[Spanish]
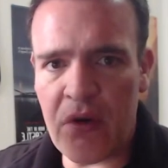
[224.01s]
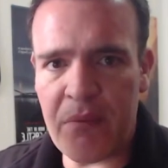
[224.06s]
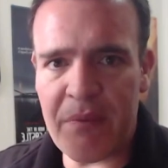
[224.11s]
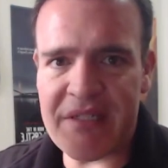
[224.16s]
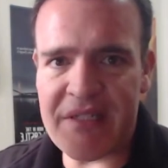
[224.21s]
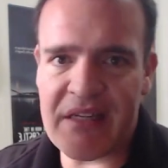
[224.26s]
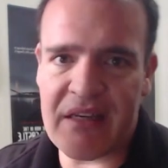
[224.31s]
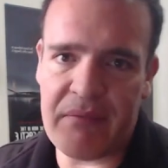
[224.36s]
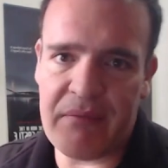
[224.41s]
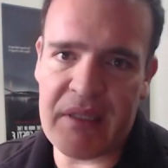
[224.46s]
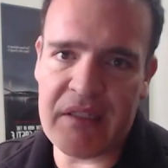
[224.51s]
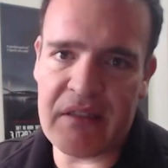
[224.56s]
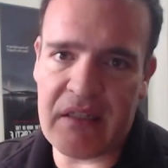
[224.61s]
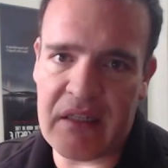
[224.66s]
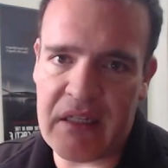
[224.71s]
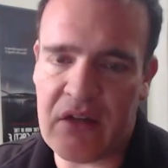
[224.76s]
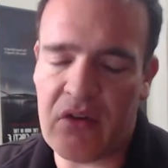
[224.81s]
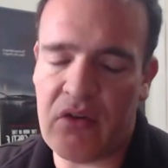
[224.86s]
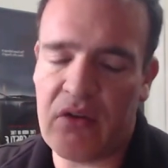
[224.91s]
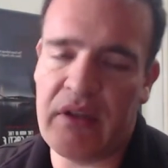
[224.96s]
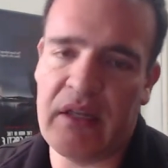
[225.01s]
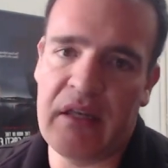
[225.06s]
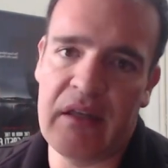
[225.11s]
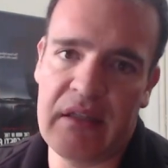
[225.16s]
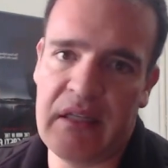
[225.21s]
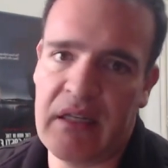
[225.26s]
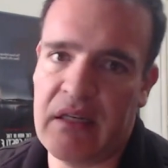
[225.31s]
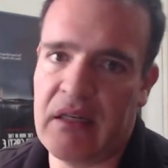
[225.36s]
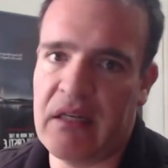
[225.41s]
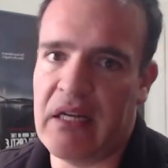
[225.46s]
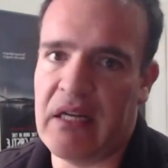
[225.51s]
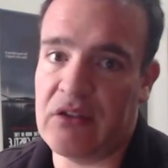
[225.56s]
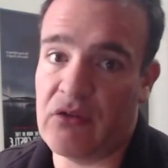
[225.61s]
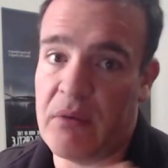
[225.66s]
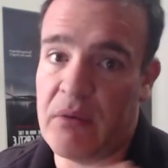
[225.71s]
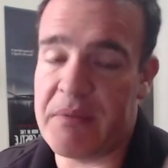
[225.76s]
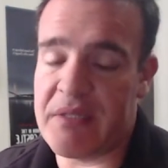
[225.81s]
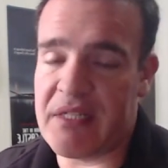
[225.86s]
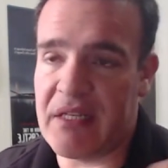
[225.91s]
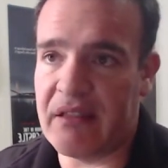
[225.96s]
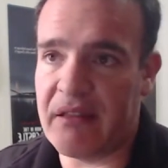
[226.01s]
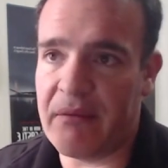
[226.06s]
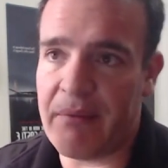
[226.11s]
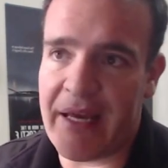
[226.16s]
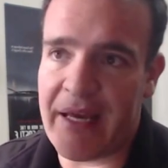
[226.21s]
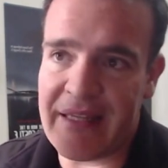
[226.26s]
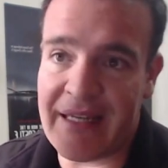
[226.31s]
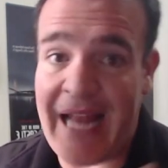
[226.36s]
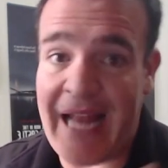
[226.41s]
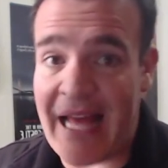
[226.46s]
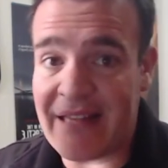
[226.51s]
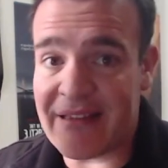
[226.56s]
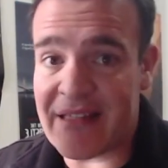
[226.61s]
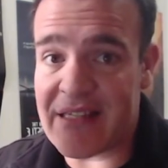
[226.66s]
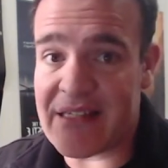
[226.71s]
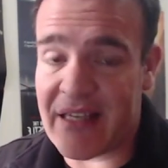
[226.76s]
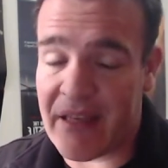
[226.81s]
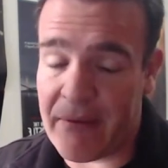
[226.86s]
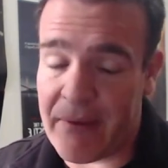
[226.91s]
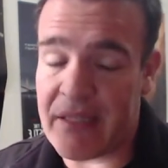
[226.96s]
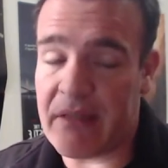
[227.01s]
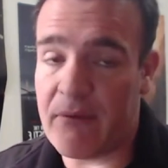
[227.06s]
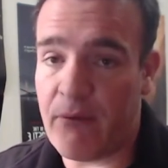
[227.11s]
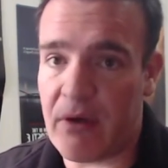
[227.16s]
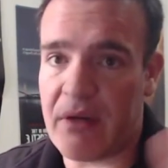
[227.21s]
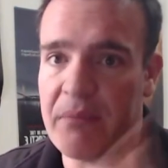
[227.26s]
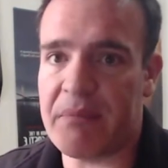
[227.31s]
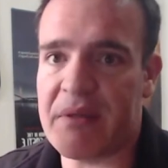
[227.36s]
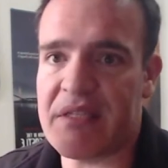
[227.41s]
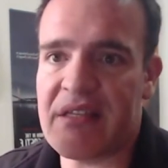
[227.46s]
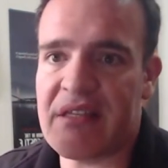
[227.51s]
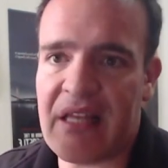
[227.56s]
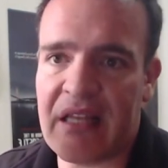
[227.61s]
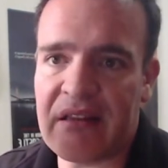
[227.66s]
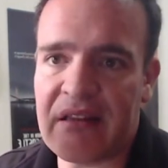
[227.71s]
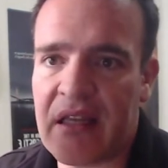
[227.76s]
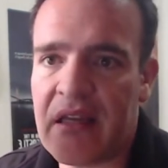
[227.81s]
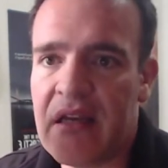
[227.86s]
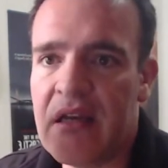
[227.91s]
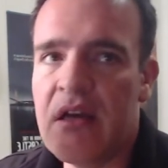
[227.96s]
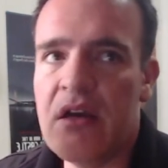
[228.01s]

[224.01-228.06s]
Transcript: Básicamente el hijo del, actual presidente Biden, antes de que Biden fuera presidente,